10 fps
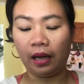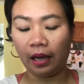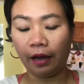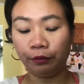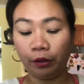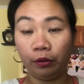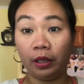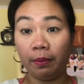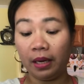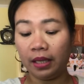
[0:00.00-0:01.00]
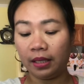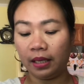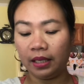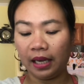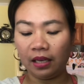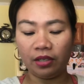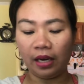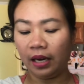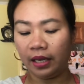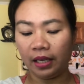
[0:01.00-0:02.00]
after 3 minutes, ganyan.
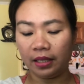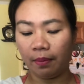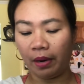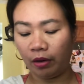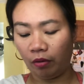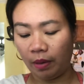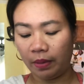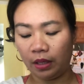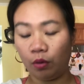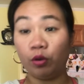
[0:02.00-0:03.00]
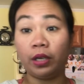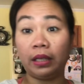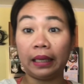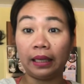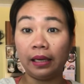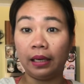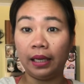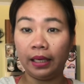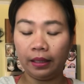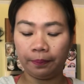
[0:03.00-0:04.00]
Diyan lang yan sa microwave, hindi ko siya tatanggalin.